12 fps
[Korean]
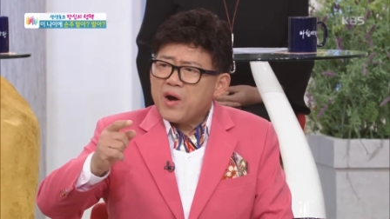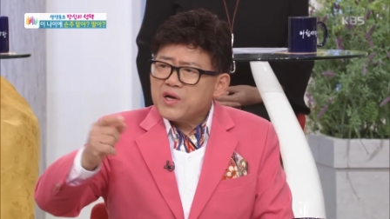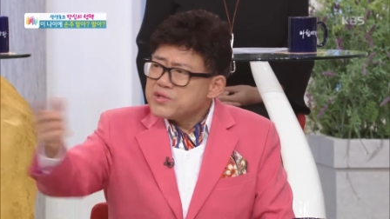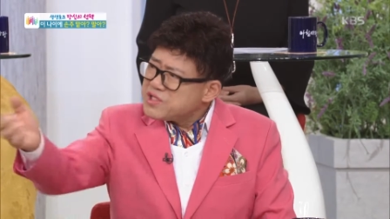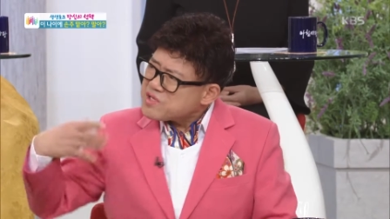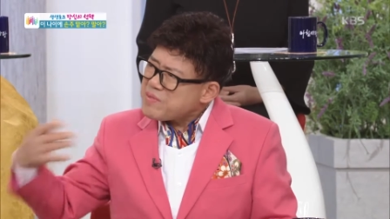
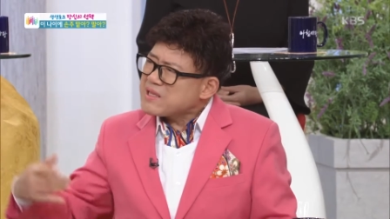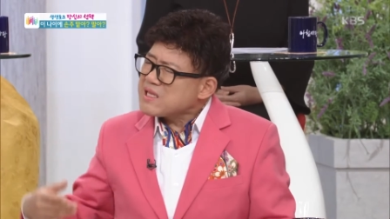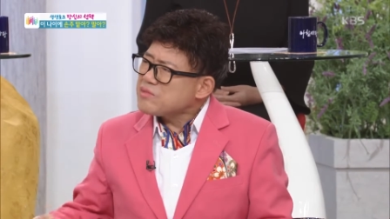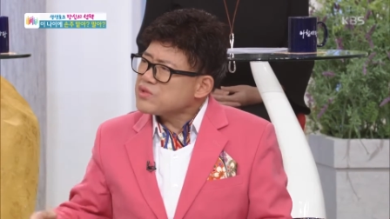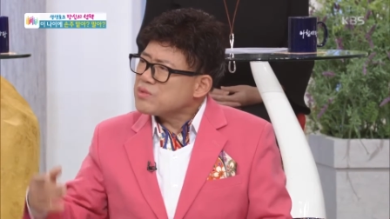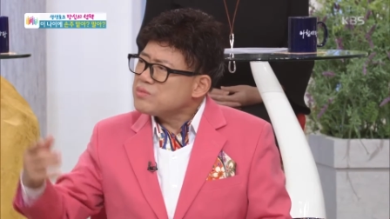이런 데서
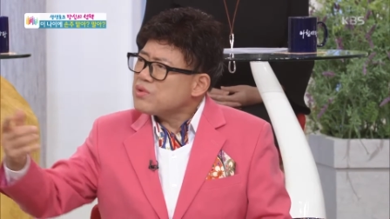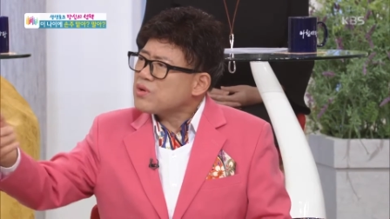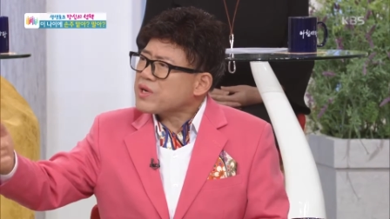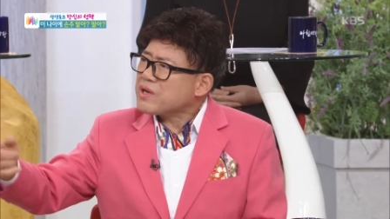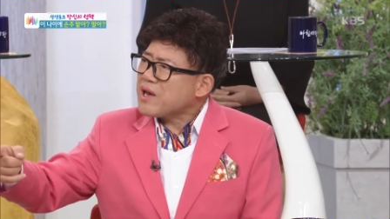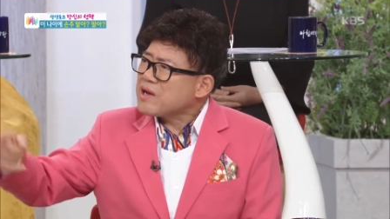만나면
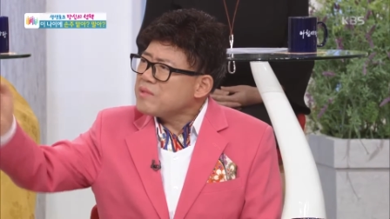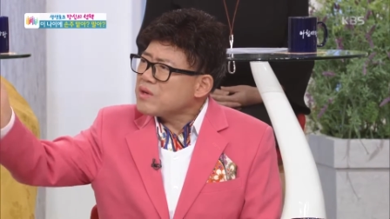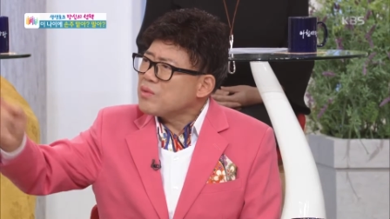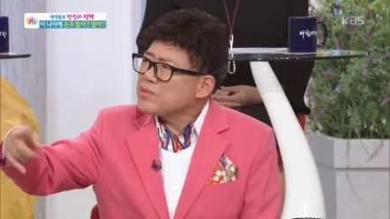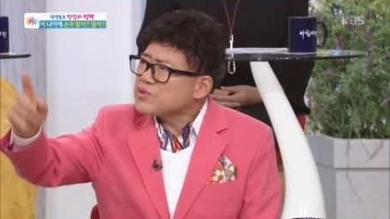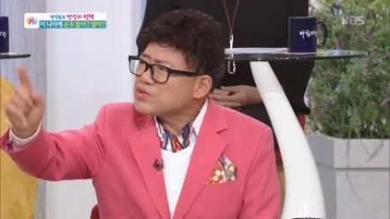전부 개그맨
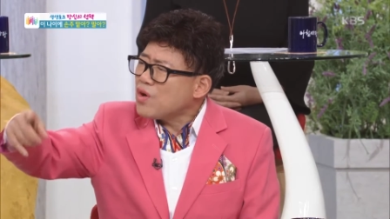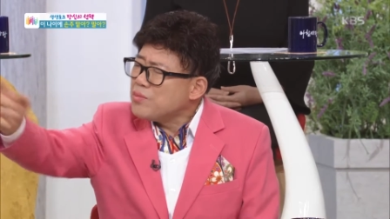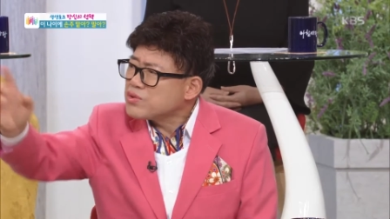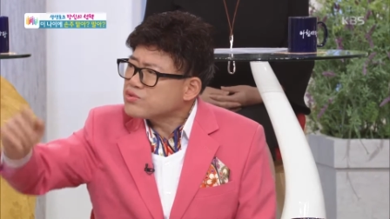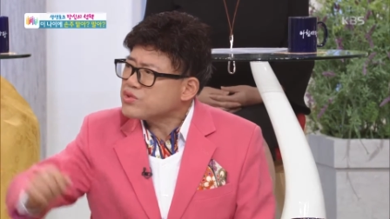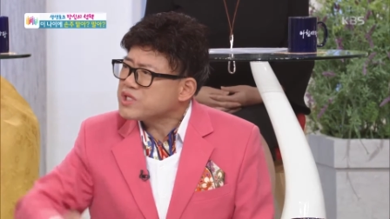
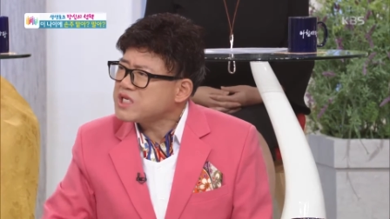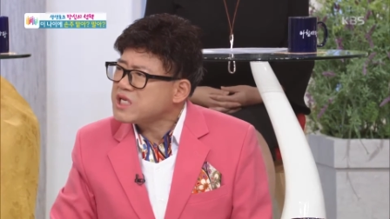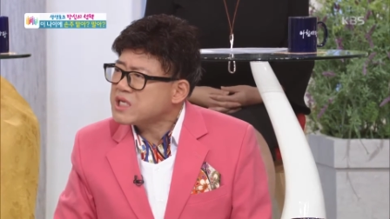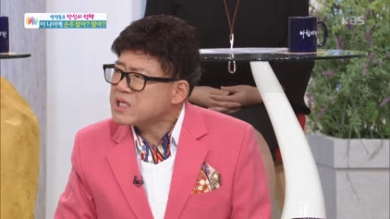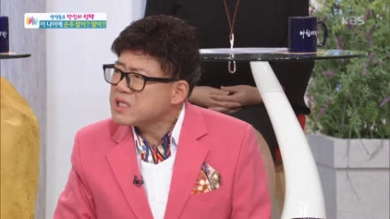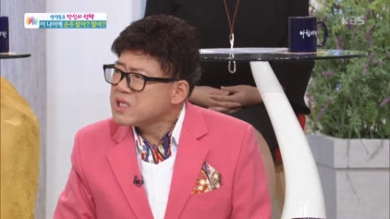
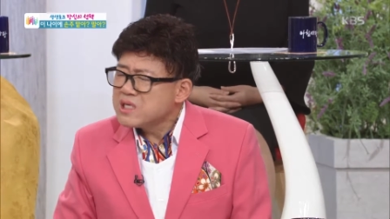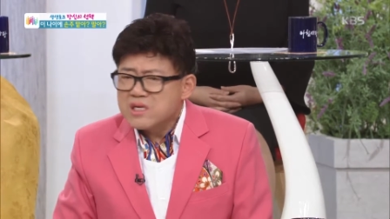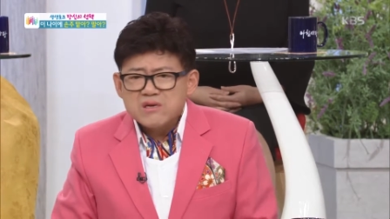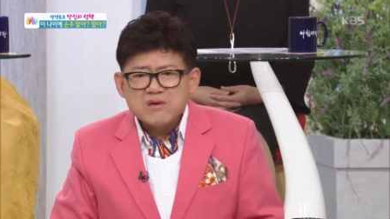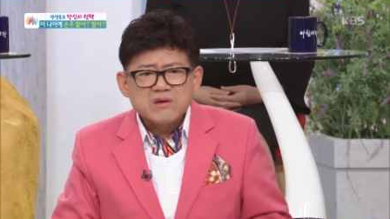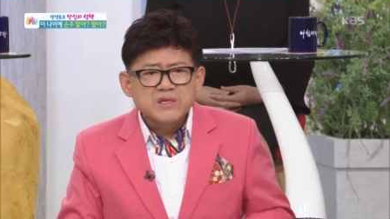엄명수엄명수시지 예.